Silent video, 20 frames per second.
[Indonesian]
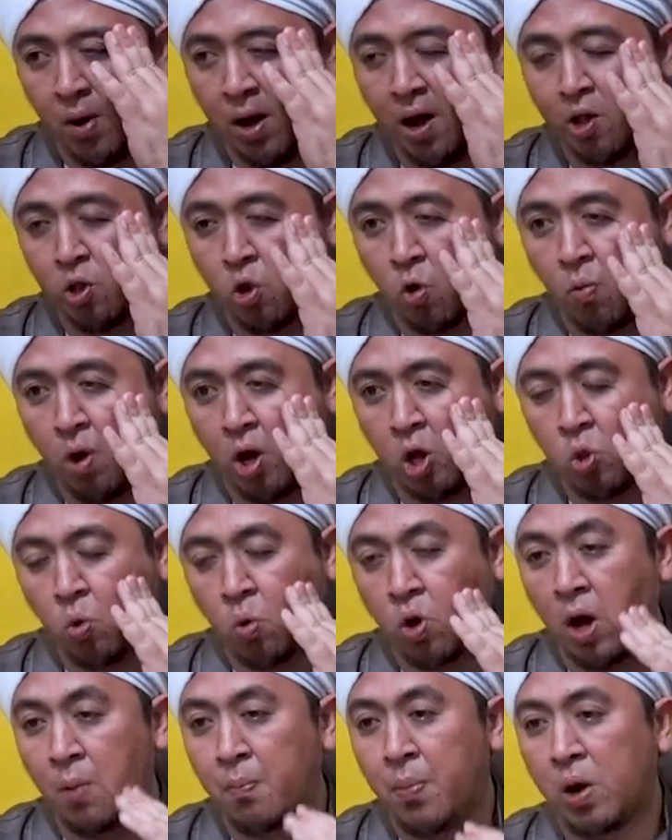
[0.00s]
mengatur waktu
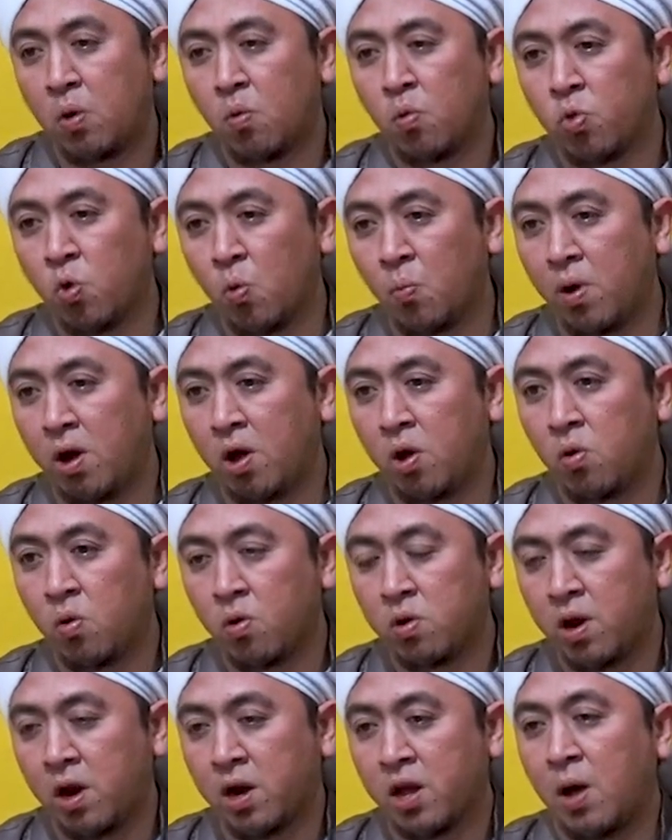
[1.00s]
kapan untuk
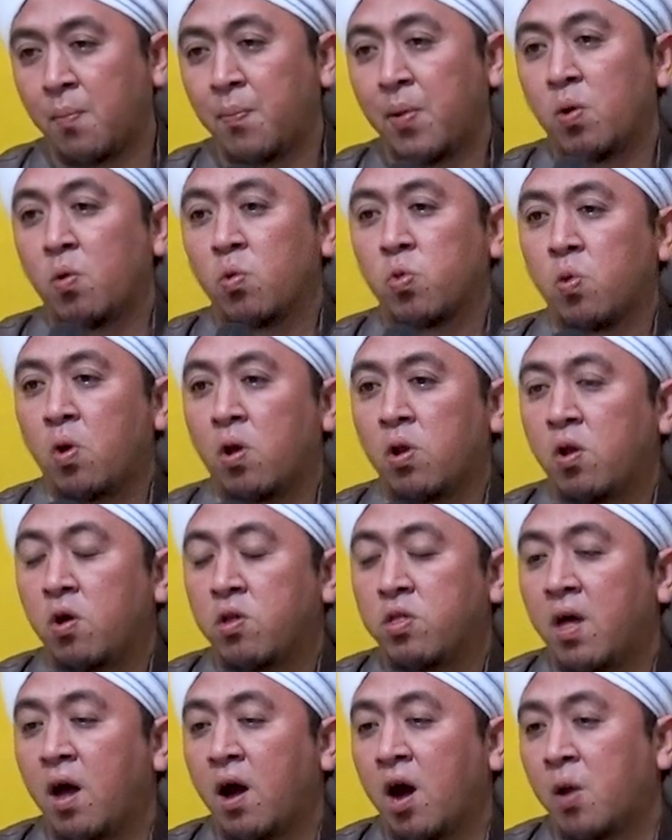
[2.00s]
makhluk dan kapan untuk Allah
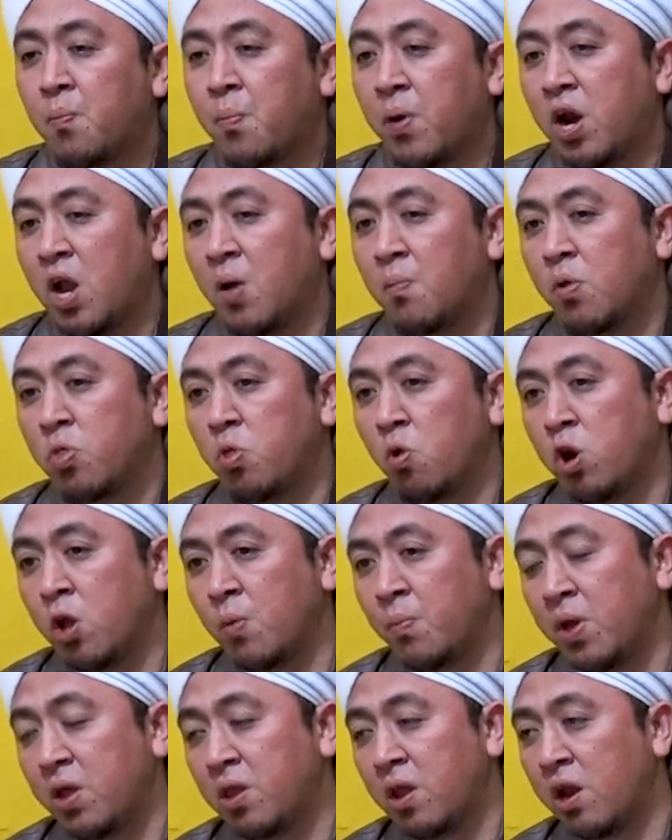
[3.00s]
jangan pernah
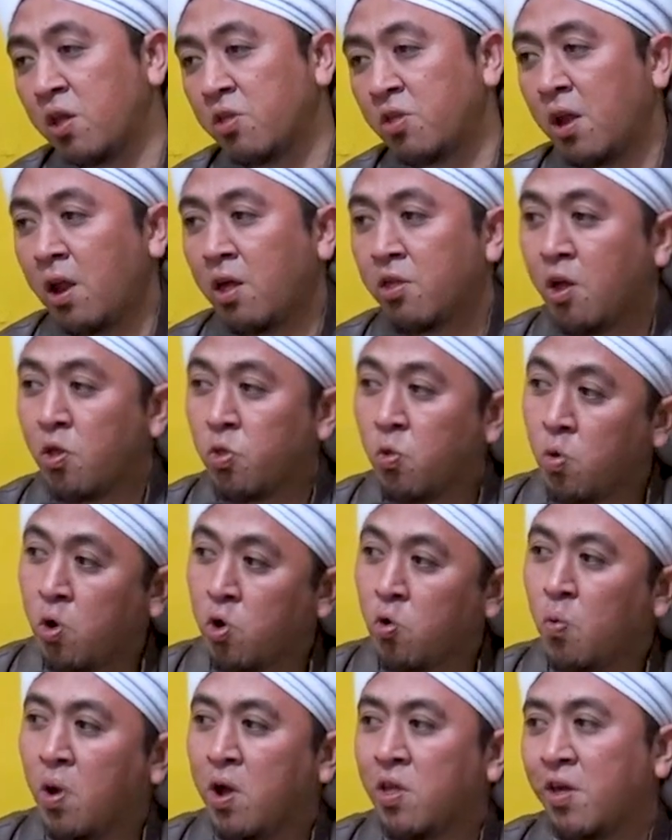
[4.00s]
mendolimi dari salah satu
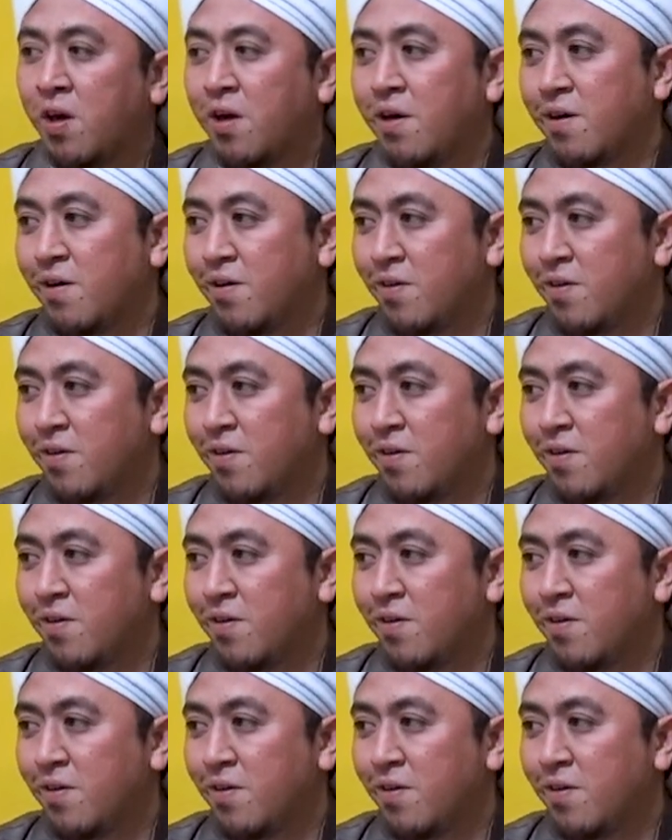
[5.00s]
keduanya.